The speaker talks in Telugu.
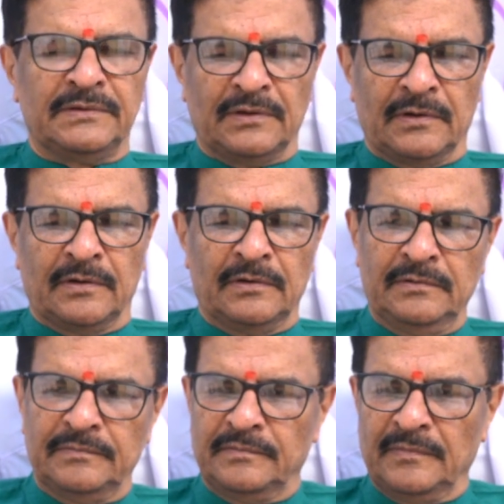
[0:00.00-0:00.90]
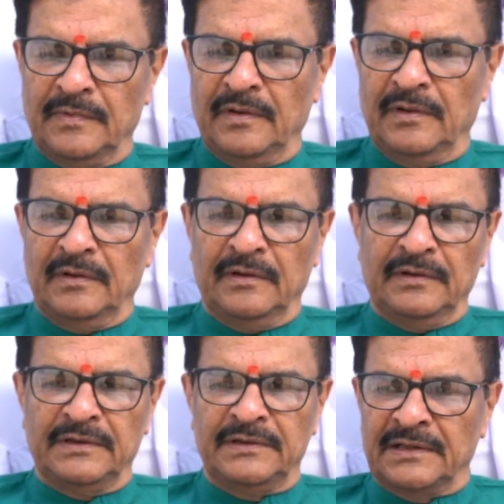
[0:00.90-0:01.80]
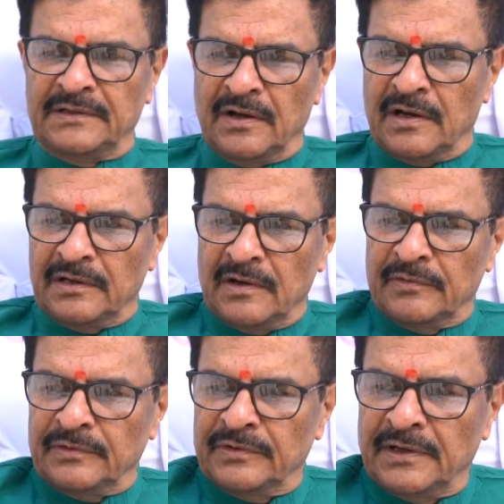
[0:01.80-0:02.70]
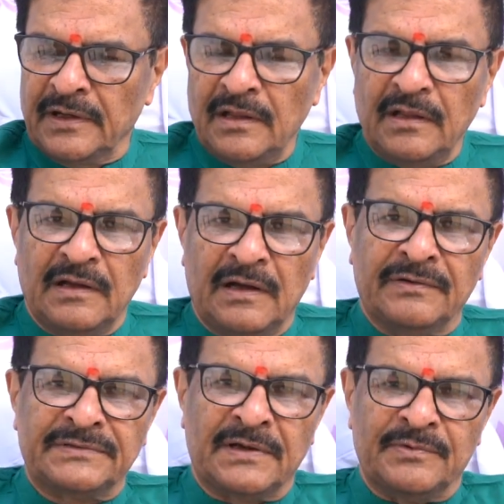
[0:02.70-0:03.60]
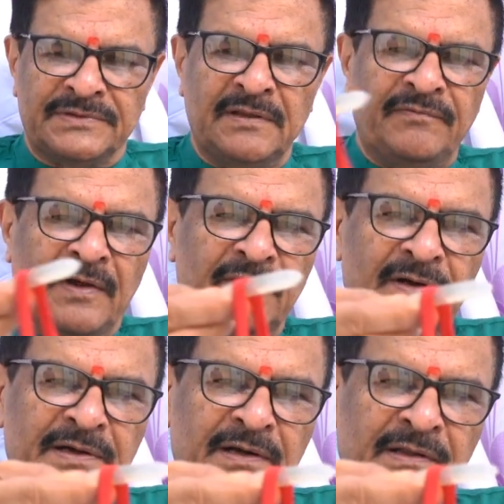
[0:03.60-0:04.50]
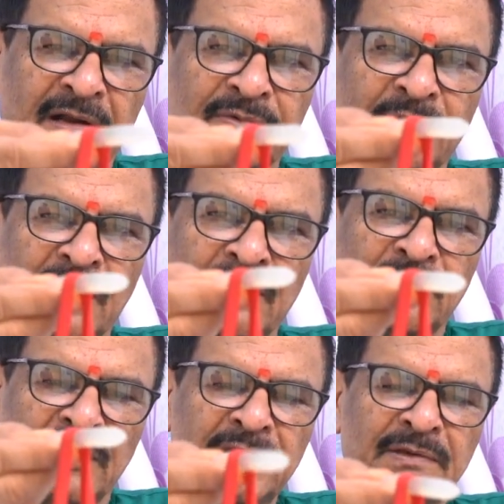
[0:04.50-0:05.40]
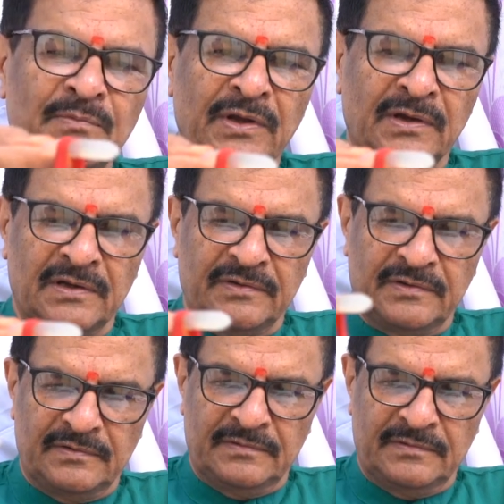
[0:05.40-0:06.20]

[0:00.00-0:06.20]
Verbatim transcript: సో ఇది ఎంత హార్డ్గా ఉంటుందంటే అవసరం వస్తే ఫైవ్ హండ్రెడ్ గ్రామ్స్ బరువు కూడా ఇది మోయగలదు